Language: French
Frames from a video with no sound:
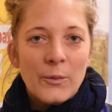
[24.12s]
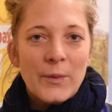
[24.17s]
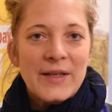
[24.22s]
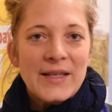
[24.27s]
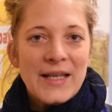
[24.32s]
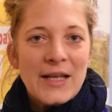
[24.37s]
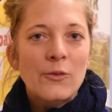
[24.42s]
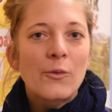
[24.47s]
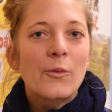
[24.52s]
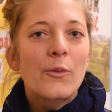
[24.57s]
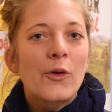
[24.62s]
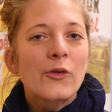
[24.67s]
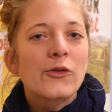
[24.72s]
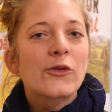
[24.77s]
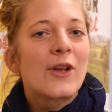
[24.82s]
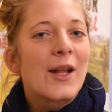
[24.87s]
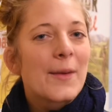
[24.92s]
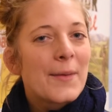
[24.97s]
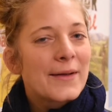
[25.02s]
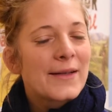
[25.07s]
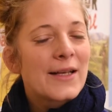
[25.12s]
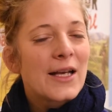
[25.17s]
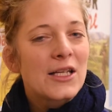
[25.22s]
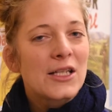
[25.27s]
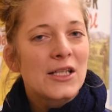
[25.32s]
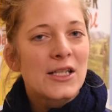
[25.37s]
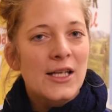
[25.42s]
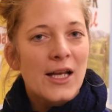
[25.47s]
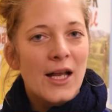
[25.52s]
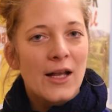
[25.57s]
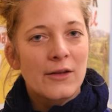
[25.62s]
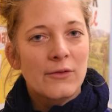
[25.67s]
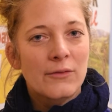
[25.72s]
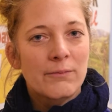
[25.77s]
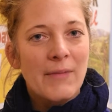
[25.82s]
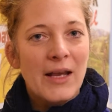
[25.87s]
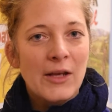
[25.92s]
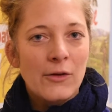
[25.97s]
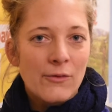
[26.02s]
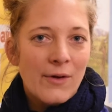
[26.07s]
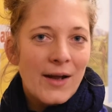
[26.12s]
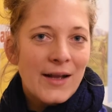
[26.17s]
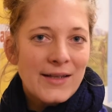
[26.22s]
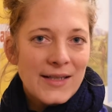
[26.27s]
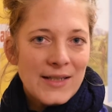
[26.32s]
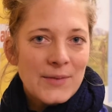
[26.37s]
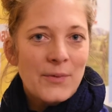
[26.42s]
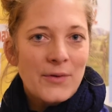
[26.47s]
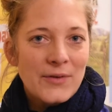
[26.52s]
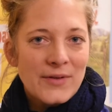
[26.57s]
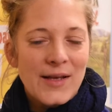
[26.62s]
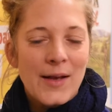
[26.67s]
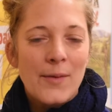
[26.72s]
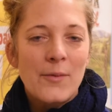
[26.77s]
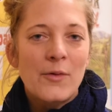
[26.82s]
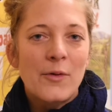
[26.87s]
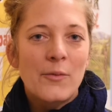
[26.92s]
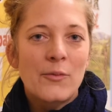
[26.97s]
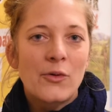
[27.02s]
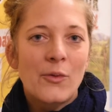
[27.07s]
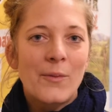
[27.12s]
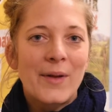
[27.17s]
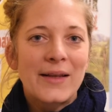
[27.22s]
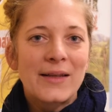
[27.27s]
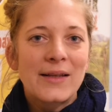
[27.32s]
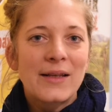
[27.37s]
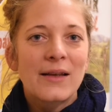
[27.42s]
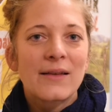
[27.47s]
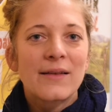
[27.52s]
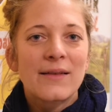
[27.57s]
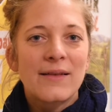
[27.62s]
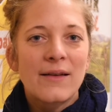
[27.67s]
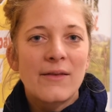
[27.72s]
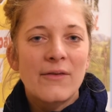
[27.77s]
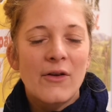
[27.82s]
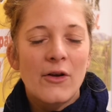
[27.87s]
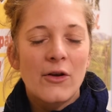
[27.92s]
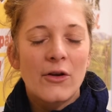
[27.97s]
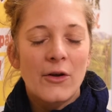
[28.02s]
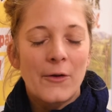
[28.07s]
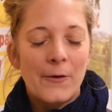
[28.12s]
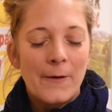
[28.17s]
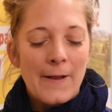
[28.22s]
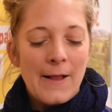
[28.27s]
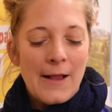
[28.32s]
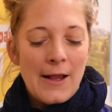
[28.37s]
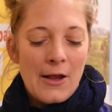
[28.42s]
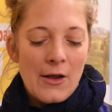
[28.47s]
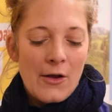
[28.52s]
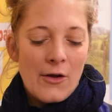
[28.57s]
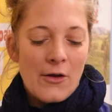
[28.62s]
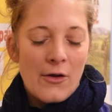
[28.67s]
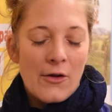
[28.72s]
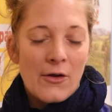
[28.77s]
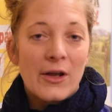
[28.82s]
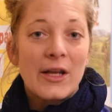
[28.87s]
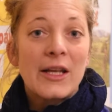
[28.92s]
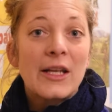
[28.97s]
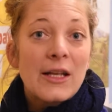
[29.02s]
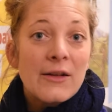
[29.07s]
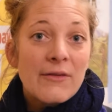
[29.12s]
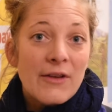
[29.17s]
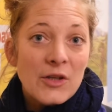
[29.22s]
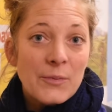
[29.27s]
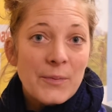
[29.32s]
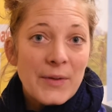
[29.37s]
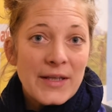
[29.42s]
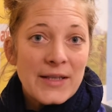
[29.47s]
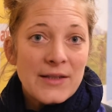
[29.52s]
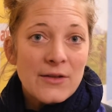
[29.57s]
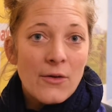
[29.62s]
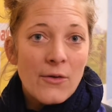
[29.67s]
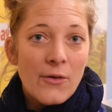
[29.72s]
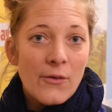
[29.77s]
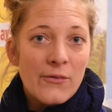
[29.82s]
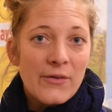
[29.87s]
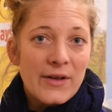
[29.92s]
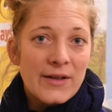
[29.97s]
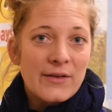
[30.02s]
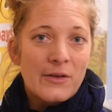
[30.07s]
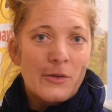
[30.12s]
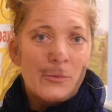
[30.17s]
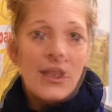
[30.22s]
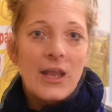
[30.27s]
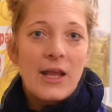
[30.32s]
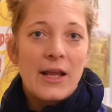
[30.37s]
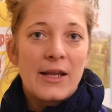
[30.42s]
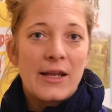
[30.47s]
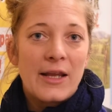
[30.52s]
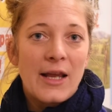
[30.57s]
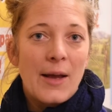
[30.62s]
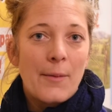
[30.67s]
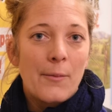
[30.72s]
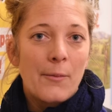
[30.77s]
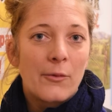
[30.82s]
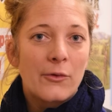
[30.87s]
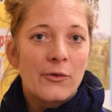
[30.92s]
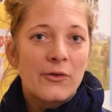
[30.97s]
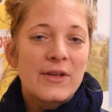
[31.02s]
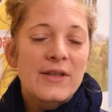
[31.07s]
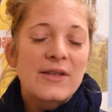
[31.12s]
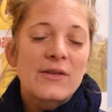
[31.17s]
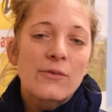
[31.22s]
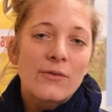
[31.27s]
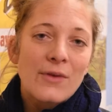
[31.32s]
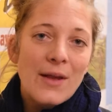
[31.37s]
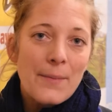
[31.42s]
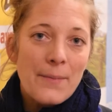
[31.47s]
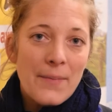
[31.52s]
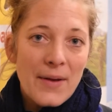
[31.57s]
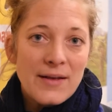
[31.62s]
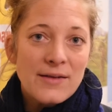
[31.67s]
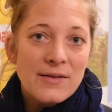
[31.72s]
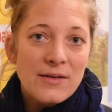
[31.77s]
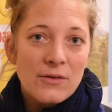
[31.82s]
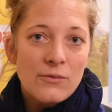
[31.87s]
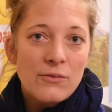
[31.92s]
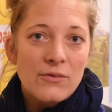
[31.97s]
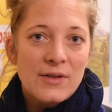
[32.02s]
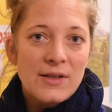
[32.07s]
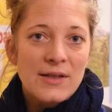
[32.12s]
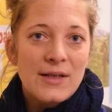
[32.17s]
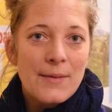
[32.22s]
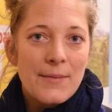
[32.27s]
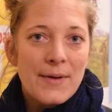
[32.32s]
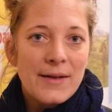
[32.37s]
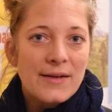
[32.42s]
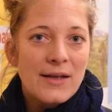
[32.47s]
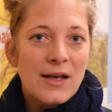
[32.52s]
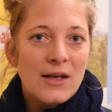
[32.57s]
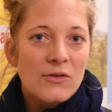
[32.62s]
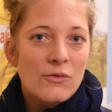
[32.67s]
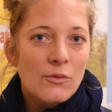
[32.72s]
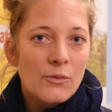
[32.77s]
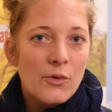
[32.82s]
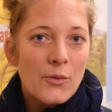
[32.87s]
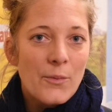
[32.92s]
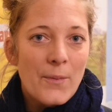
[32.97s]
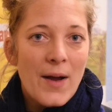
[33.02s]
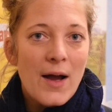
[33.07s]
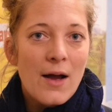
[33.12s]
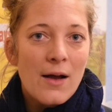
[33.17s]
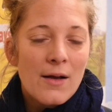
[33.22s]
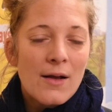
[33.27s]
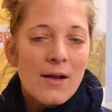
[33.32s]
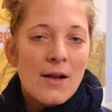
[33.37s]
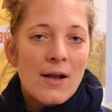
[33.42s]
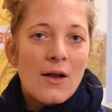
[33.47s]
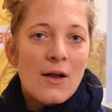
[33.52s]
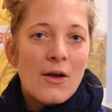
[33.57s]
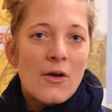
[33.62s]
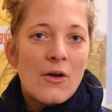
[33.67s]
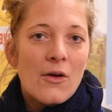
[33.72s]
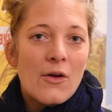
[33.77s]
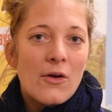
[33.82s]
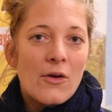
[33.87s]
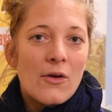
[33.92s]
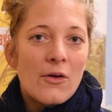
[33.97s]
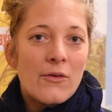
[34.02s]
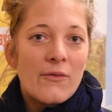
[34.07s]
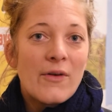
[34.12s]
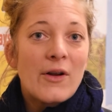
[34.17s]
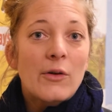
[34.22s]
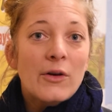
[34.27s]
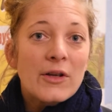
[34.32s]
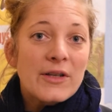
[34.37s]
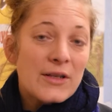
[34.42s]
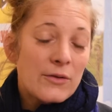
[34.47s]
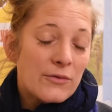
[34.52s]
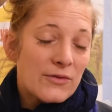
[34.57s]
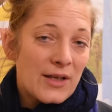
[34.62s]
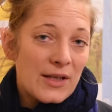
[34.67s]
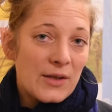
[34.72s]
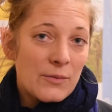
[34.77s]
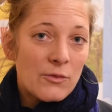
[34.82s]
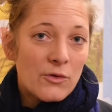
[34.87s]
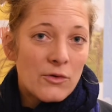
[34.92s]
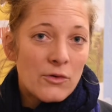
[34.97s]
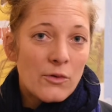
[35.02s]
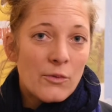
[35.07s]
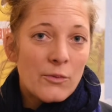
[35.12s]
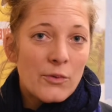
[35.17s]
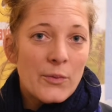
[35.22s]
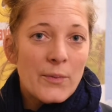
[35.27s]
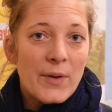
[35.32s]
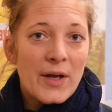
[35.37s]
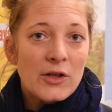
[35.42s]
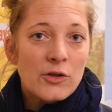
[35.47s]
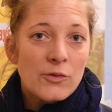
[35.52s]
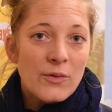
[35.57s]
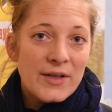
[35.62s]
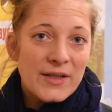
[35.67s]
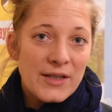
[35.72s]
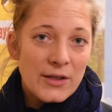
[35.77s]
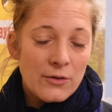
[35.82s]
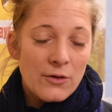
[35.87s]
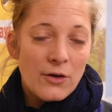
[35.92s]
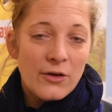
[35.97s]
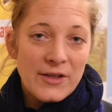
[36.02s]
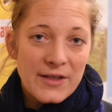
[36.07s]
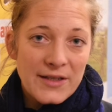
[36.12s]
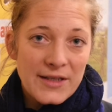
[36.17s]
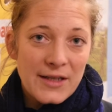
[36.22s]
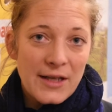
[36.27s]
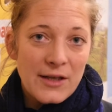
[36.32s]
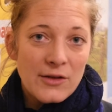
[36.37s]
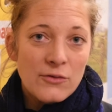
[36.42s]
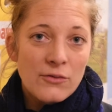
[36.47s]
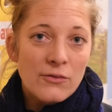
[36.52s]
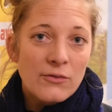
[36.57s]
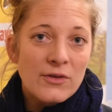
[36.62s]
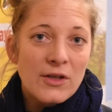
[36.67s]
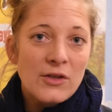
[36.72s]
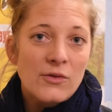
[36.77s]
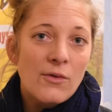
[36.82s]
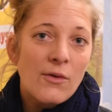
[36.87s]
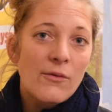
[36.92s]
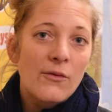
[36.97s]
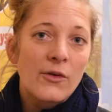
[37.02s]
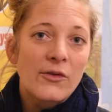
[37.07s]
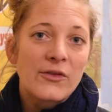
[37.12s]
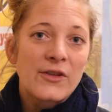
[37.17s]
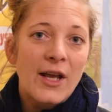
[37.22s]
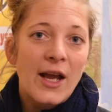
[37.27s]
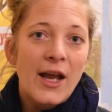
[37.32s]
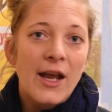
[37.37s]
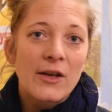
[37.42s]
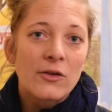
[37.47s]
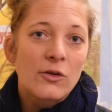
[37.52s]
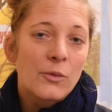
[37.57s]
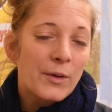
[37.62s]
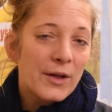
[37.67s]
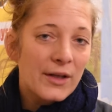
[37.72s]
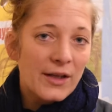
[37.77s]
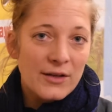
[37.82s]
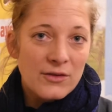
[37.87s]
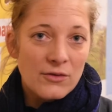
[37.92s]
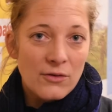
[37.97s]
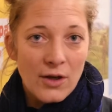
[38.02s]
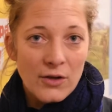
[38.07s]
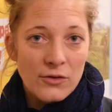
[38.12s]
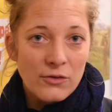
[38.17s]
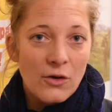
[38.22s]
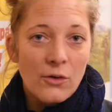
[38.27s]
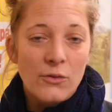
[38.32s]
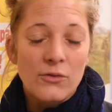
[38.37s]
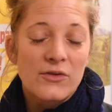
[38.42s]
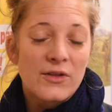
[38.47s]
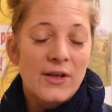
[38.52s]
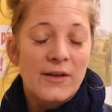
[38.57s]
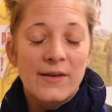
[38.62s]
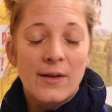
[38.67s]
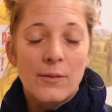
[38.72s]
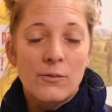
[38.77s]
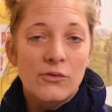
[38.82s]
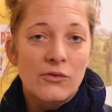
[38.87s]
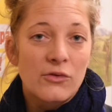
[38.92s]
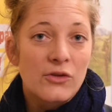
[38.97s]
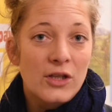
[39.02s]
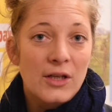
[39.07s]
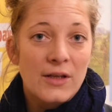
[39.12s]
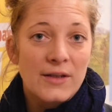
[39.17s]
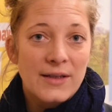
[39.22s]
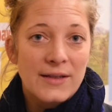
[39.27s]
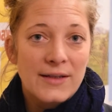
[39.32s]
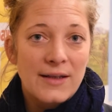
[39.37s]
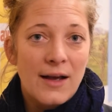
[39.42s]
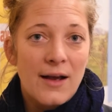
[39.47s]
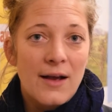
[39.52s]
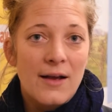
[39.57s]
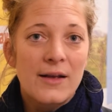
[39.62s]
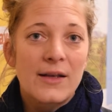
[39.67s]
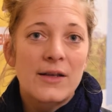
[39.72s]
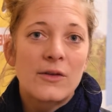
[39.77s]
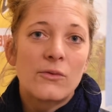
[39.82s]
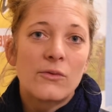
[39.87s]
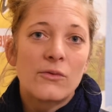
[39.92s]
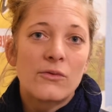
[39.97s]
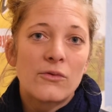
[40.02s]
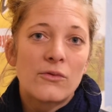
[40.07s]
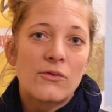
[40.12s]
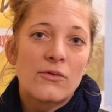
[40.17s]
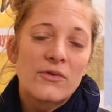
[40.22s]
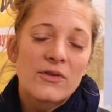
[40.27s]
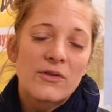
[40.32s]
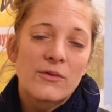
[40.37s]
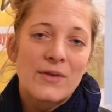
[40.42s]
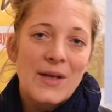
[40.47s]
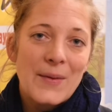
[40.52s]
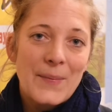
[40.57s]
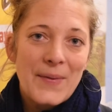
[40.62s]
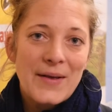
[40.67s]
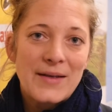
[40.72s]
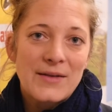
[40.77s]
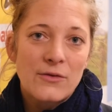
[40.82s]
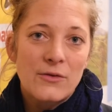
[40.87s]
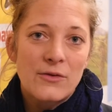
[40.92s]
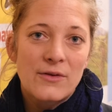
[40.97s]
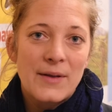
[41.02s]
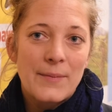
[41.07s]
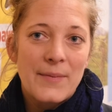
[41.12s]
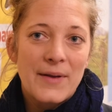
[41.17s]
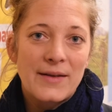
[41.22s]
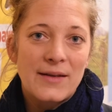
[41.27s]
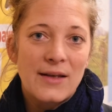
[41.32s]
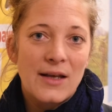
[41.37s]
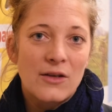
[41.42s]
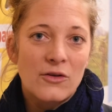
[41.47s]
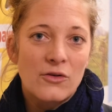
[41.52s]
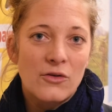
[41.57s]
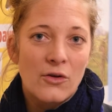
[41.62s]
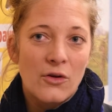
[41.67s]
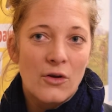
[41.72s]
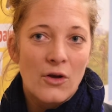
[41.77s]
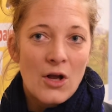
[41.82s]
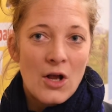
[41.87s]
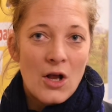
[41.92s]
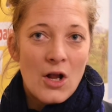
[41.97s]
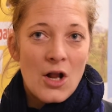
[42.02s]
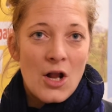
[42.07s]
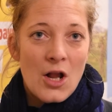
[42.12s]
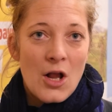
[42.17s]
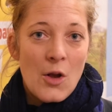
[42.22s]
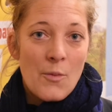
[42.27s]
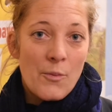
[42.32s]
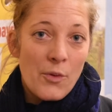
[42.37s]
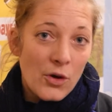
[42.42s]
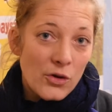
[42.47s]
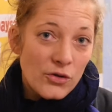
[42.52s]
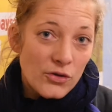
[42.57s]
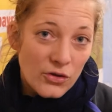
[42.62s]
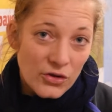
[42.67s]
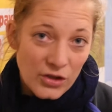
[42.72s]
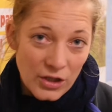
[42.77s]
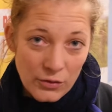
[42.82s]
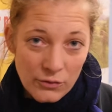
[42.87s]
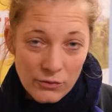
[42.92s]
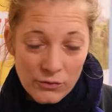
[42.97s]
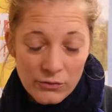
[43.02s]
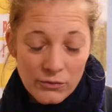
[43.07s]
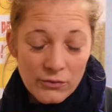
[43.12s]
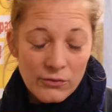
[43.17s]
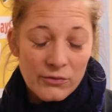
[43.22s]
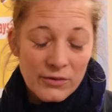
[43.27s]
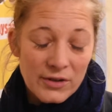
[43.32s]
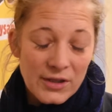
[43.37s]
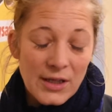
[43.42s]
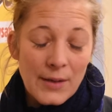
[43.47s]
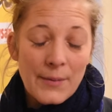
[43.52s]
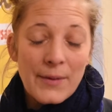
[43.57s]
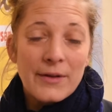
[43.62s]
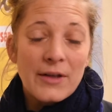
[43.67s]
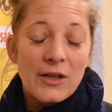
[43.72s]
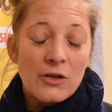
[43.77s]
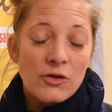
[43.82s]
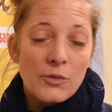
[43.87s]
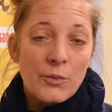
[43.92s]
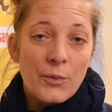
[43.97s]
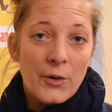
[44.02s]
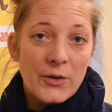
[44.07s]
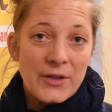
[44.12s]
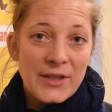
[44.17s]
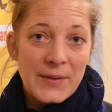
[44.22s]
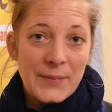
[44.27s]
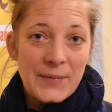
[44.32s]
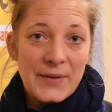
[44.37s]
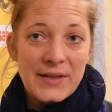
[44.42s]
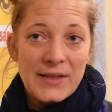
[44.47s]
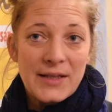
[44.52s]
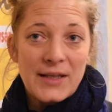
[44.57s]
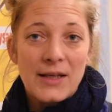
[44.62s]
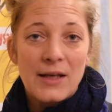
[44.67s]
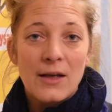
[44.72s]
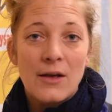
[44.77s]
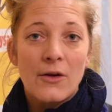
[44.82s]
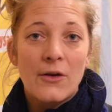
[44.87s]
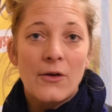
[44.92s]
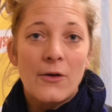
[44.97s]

Paysanne, on pense que l'abattage, c'est un maillon indispensable pour maintenir des éleveurs euh, et l'élevage paysan, en fait. Et à un moment donné, si on n'a pas cet outil d'abattage, on ne peut pas euh, valoriser nos animaux, on ne peut pas choisir de leur destination, que ce soit en vente directe, auprès de restaurateurs ou de certains bouchers, etc. Et donc, du coup, si on n'a pas cet abattage euh, proche de chez nous, donc on dit abattage de proximité,